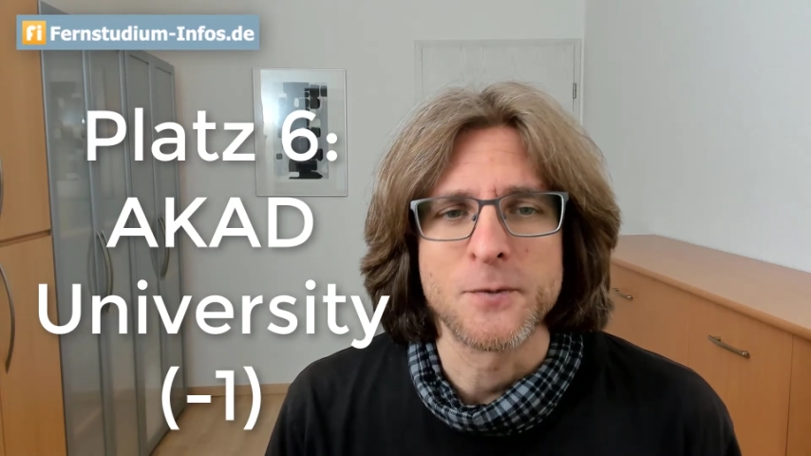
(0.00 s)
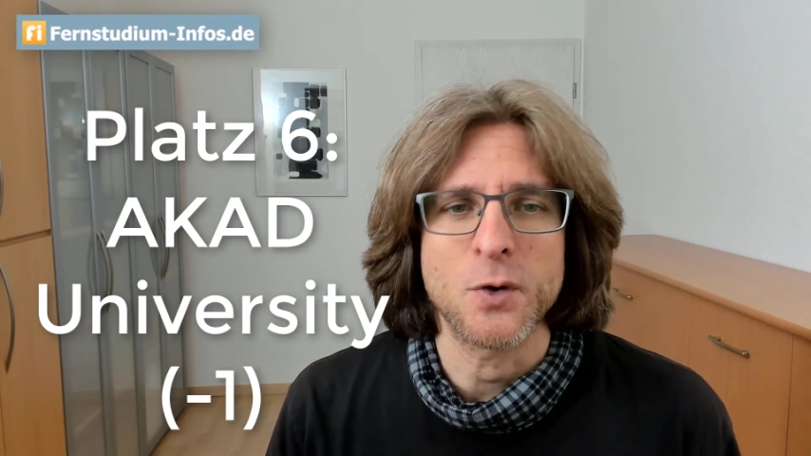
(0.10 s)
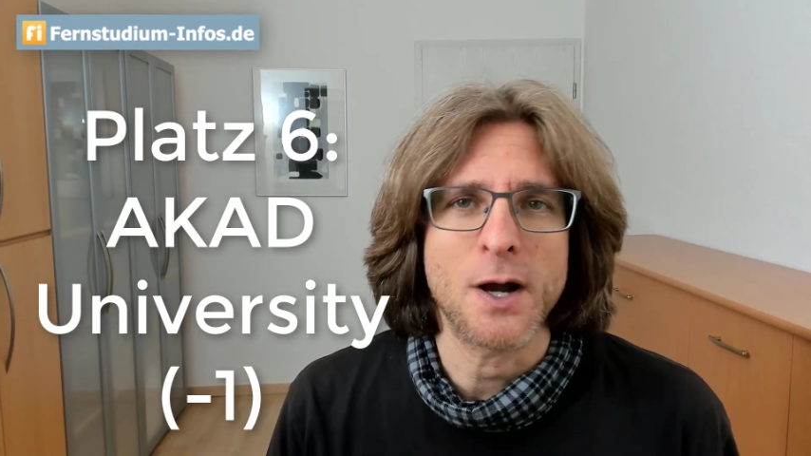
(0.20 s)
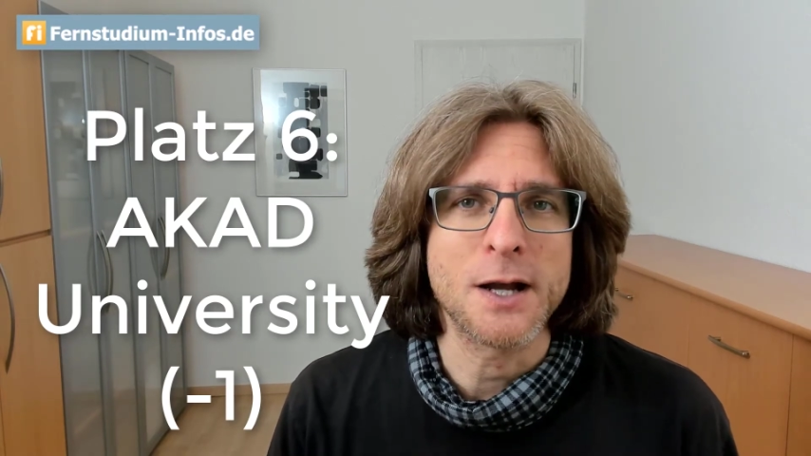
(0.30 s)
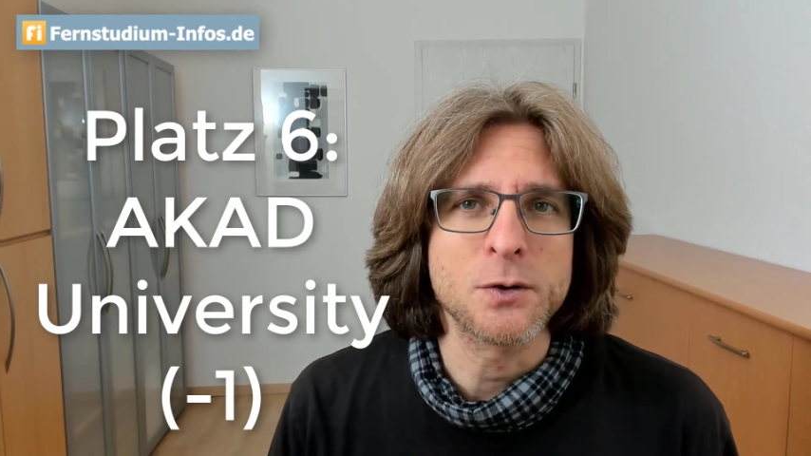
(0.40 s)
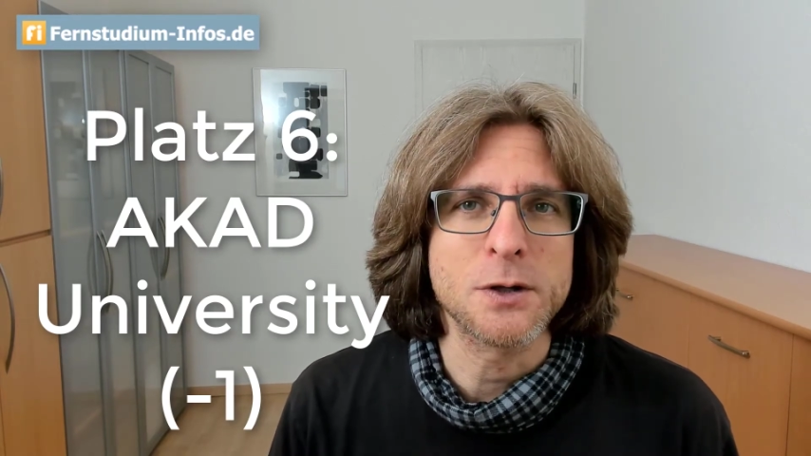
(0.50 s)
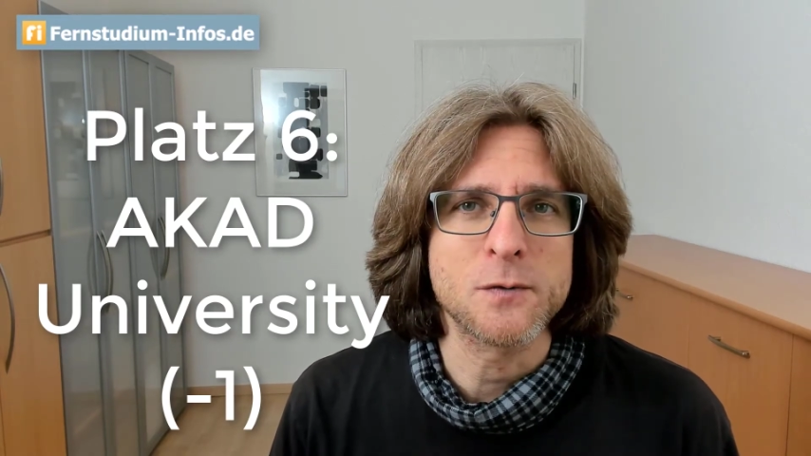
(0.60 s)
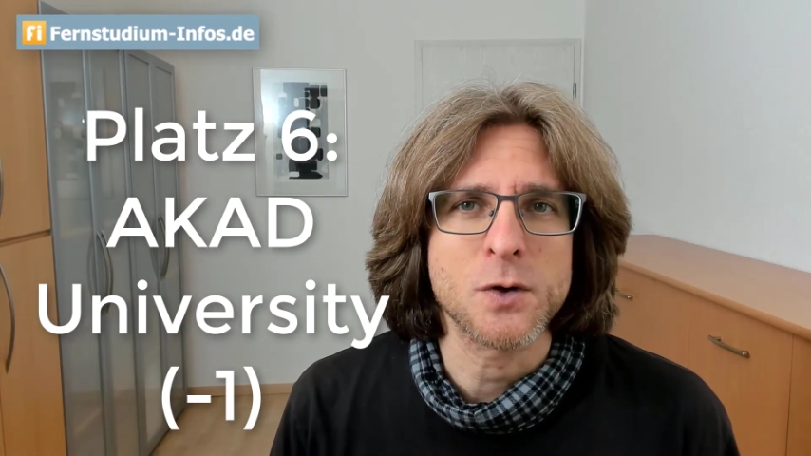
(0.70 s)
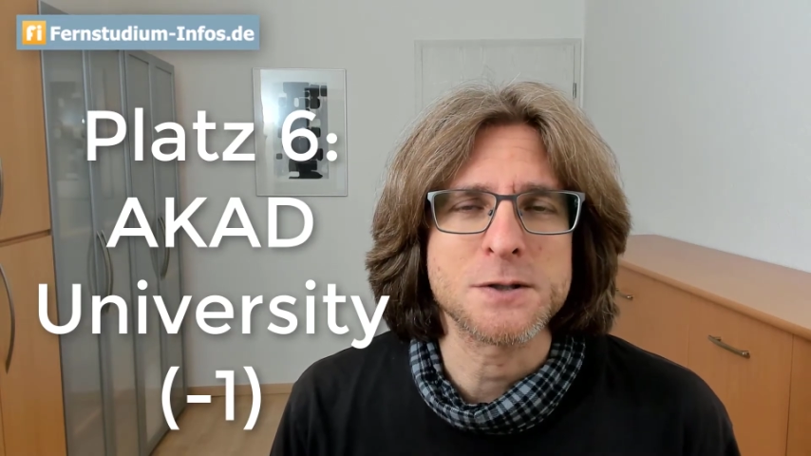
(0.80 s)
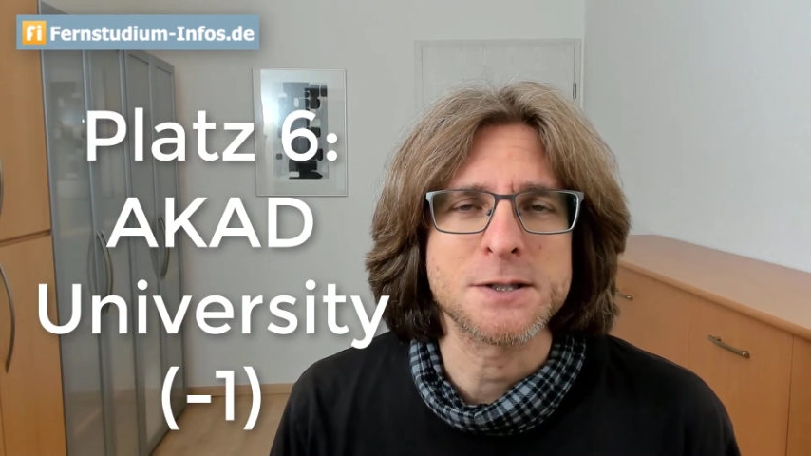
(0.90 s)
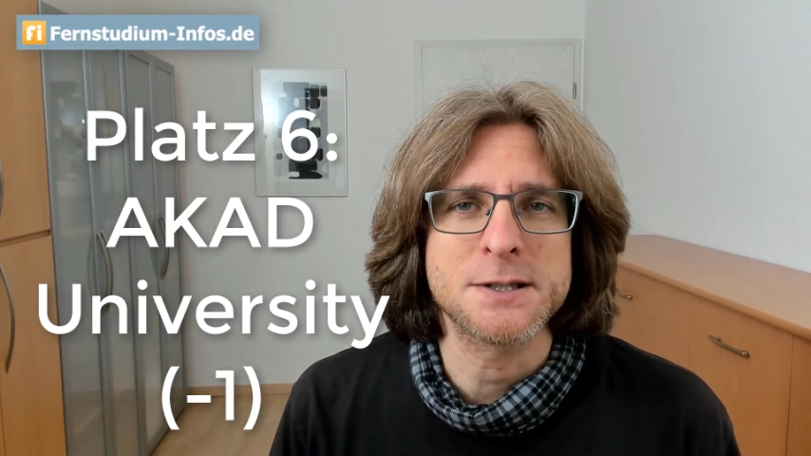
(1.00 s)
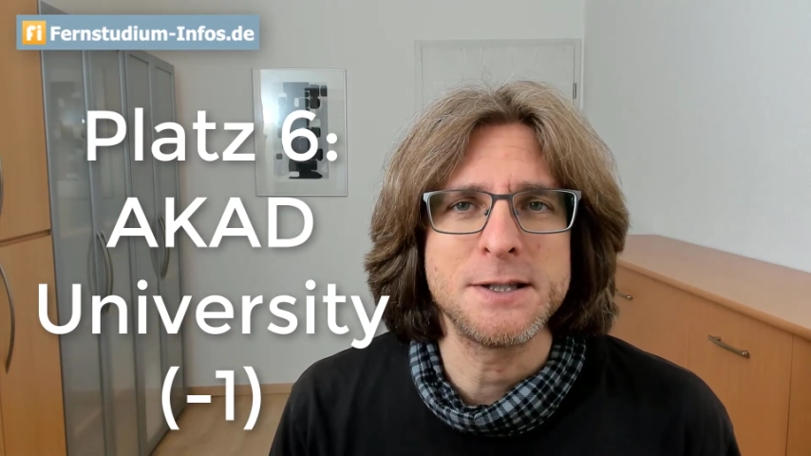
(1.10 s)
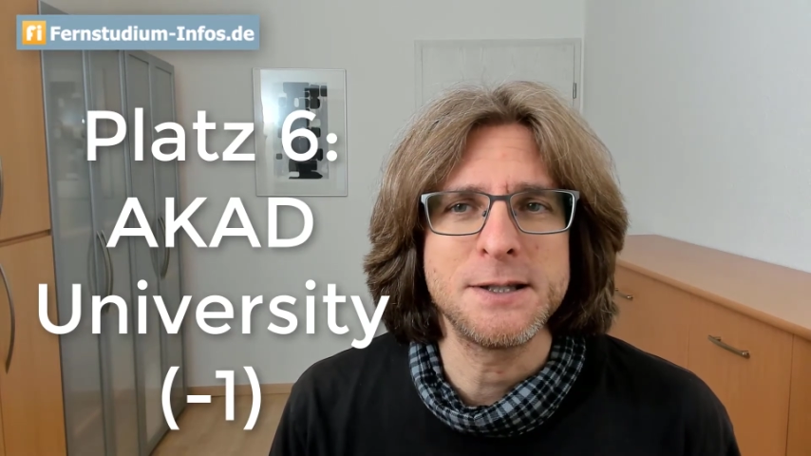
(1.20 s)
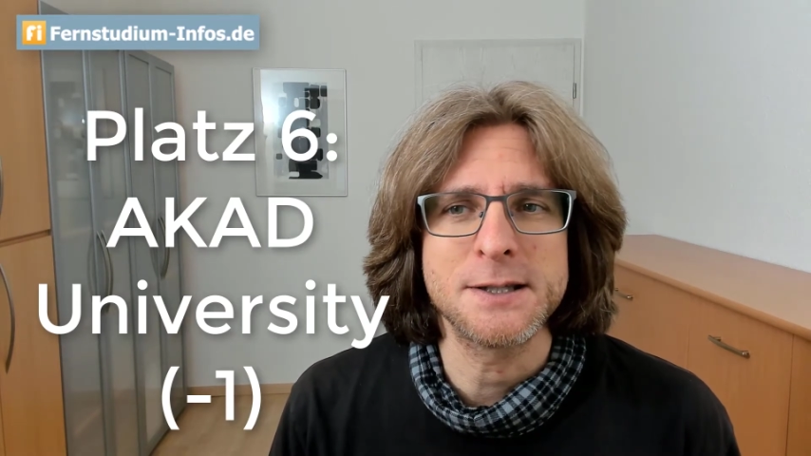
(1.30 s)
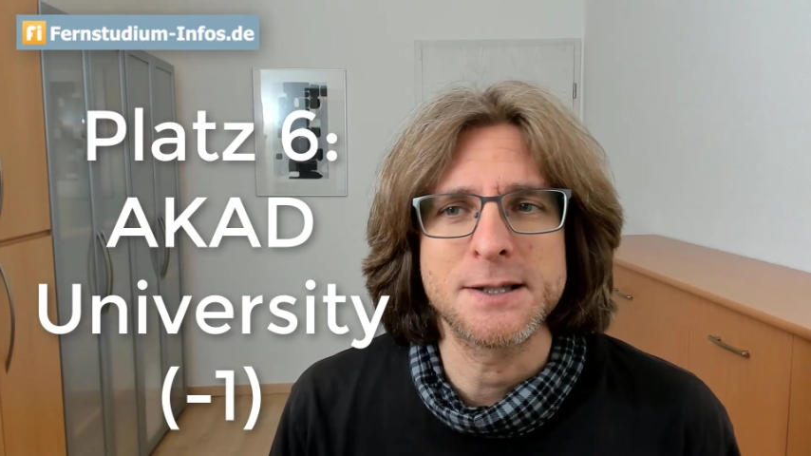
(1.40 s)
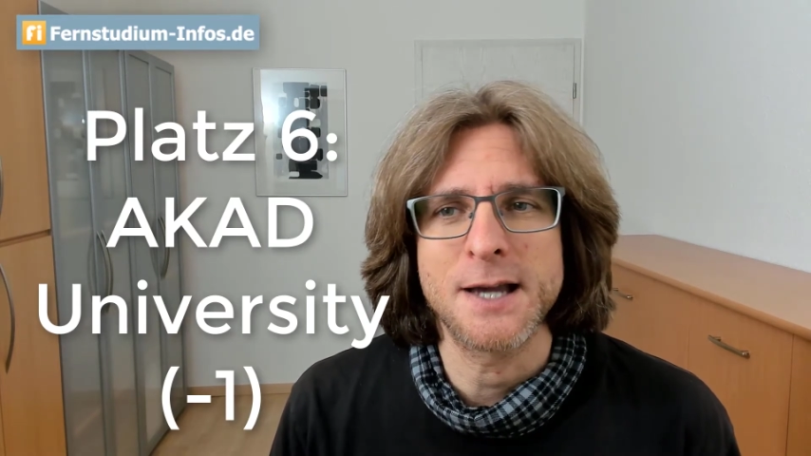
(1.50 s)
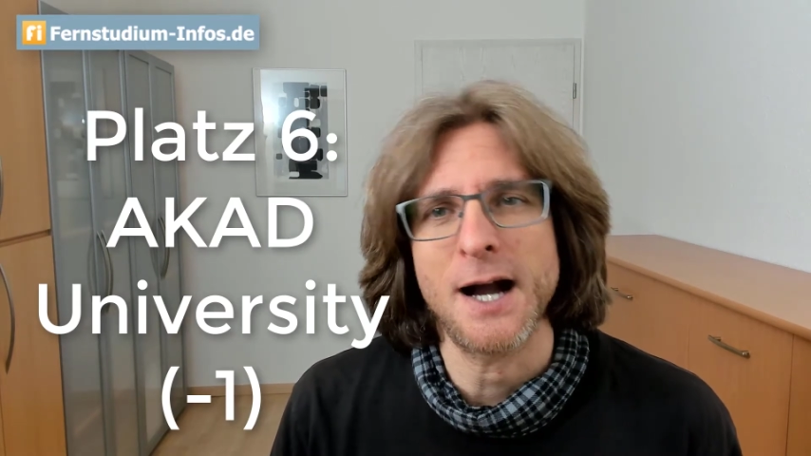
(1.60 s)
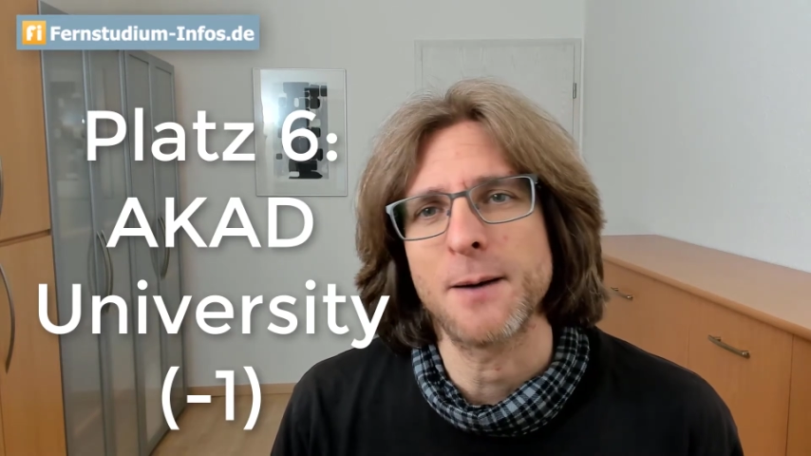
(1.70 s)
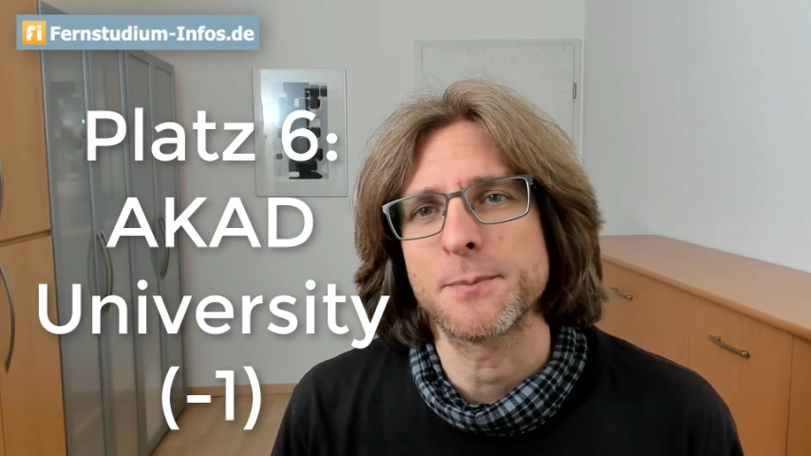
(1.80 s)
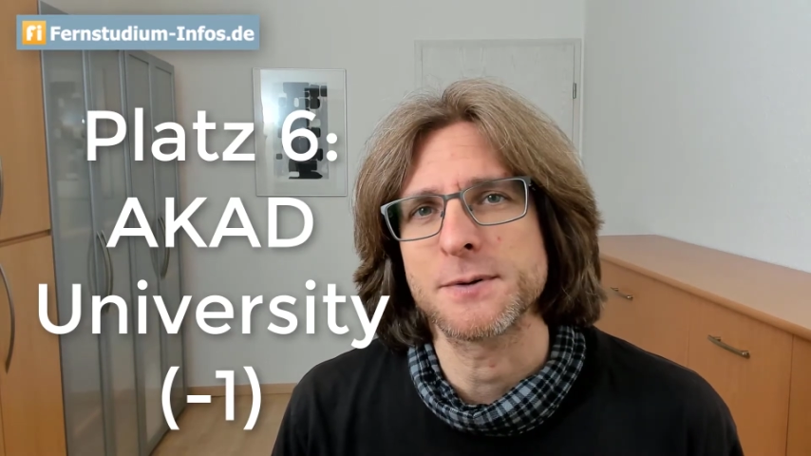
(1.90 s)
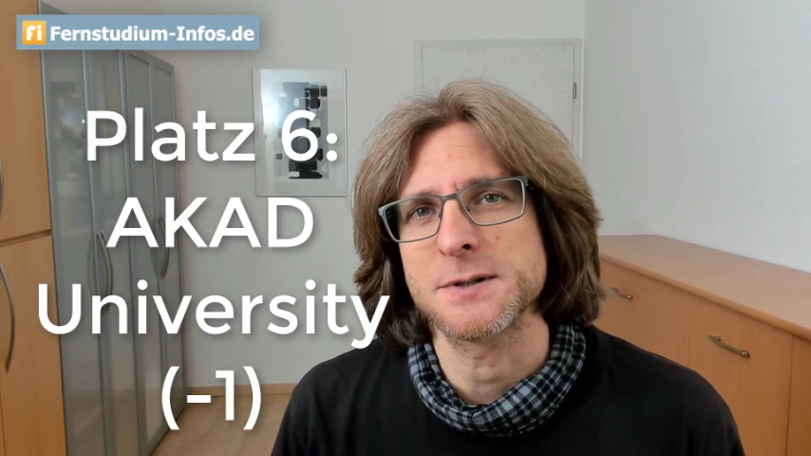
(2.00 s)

Zur Ackert University gab